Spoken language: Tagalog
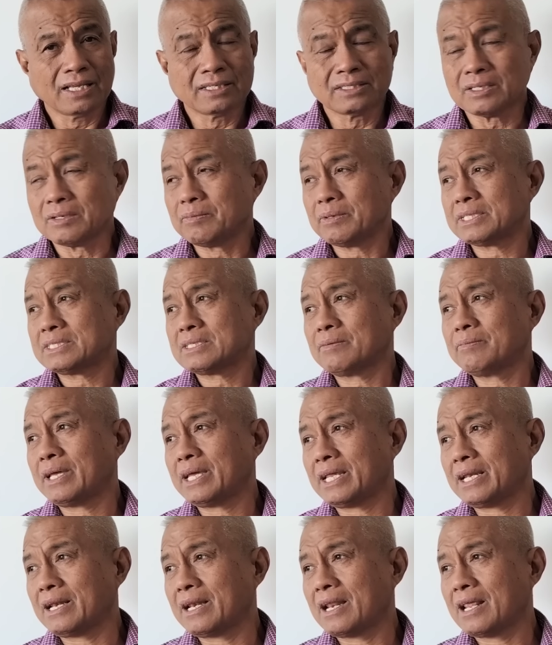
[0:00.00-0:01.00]
So, ibig
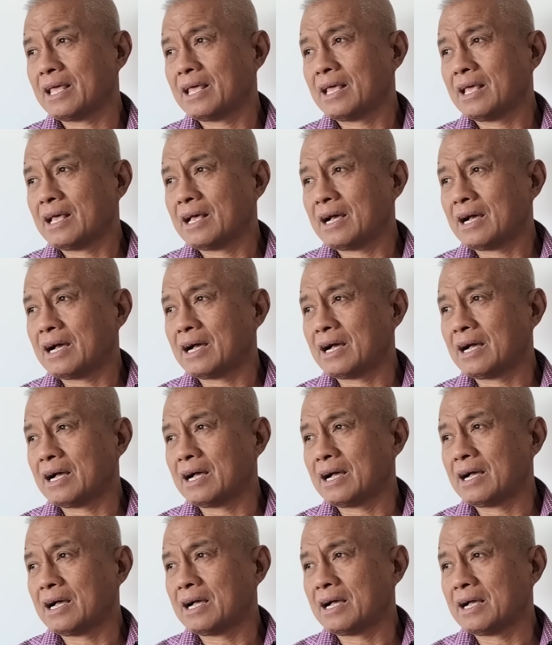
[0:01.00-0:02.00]
sabihin,
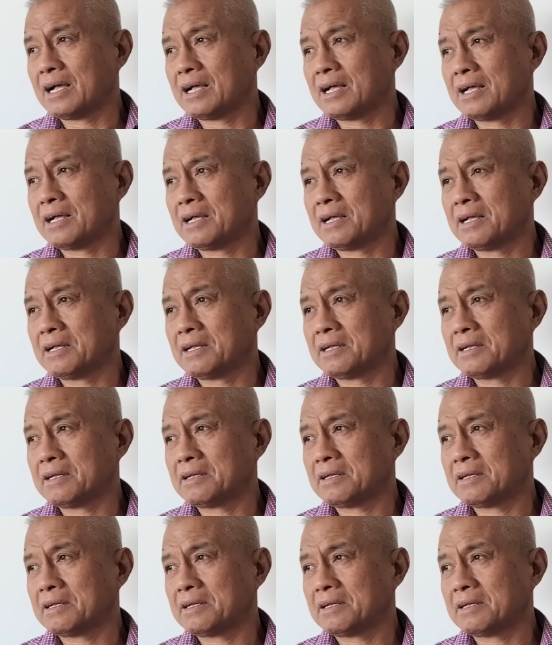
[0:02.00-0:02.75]
uh,